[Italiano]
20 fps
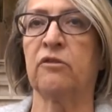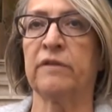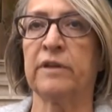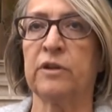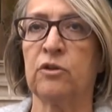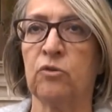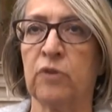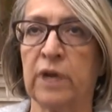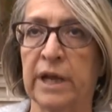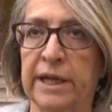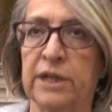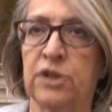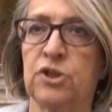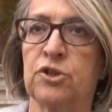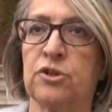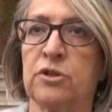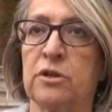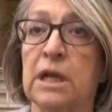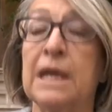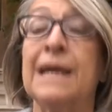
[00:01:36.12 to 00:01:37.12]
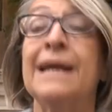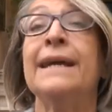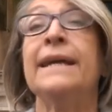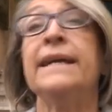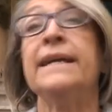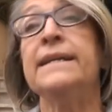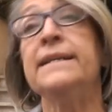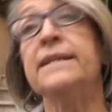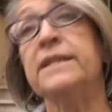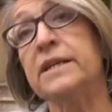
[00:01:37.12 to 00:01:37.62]
of Education,
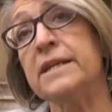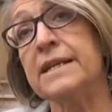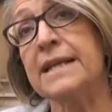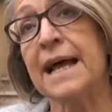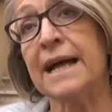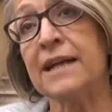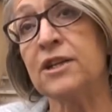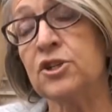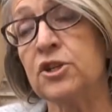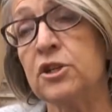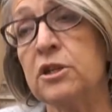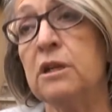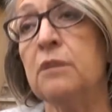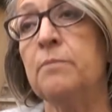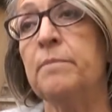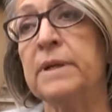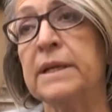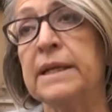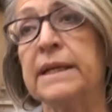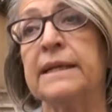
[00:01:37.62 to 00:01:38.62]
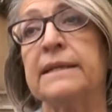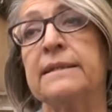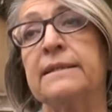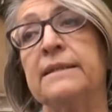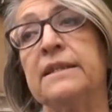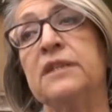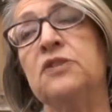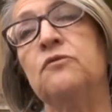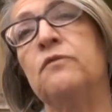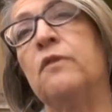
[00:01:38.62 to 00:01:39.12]
international perché
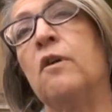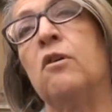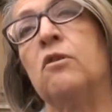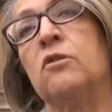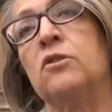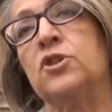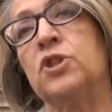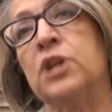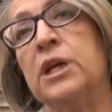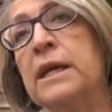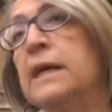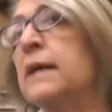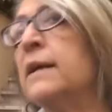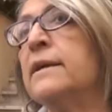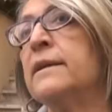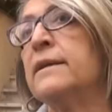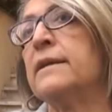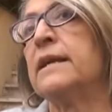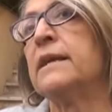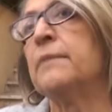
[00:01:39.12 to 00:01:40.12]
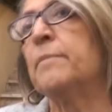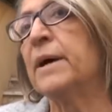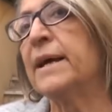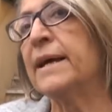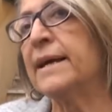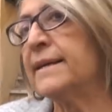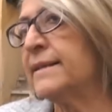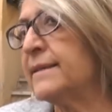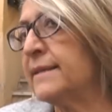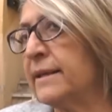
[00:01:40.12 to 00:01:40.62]
si svolge nei
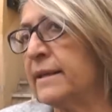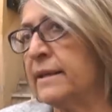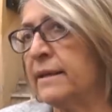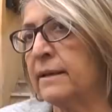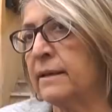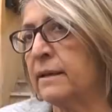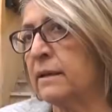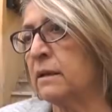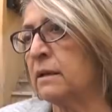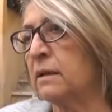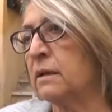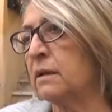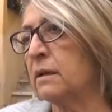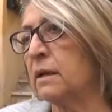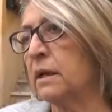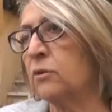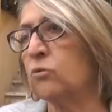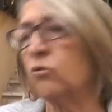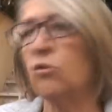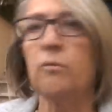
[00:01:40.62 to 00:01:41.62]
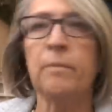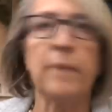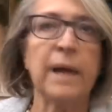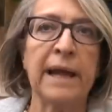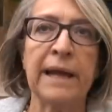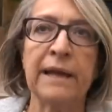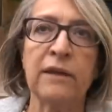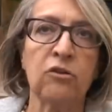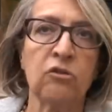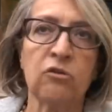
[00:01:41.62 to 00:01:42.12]
paesi
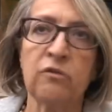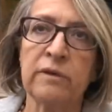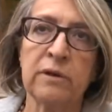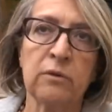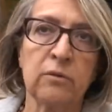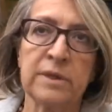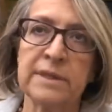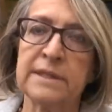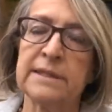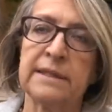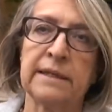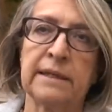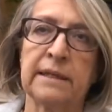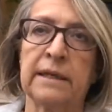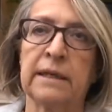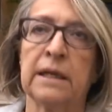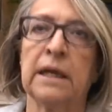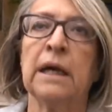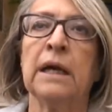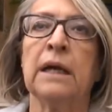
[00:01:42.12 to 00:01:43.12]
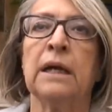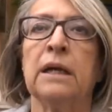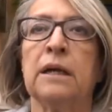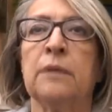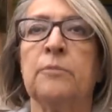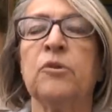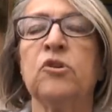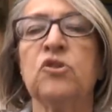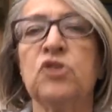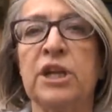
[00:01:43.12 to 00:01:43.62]
europei dove questi
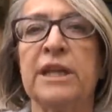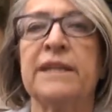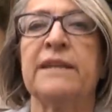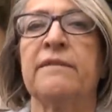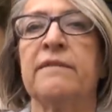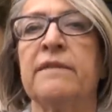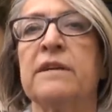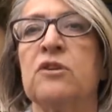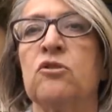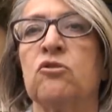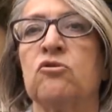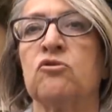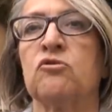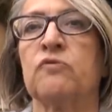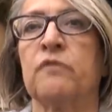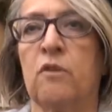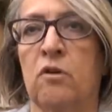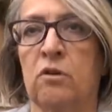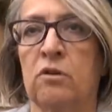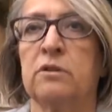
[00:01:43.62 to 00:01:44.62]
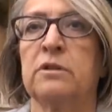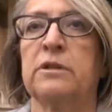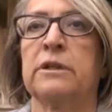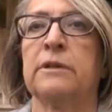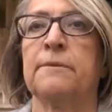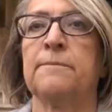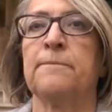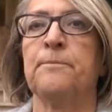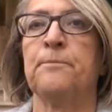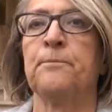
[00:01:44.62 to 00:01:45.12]
eh, progetti vengono
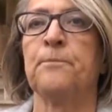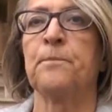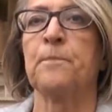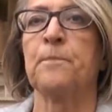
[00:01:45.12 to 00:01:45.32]
svolti.